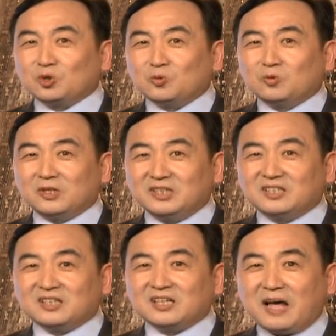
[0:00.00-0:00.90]
动我一
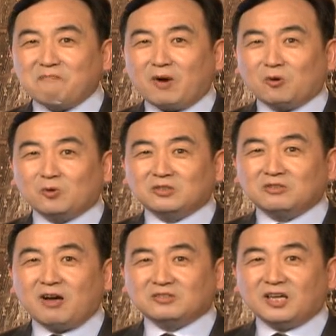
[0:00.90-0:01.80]
根汗毛，我就
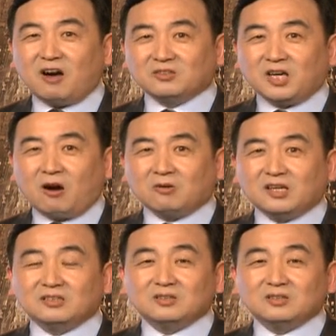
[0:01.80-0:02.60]
要你好瞧了，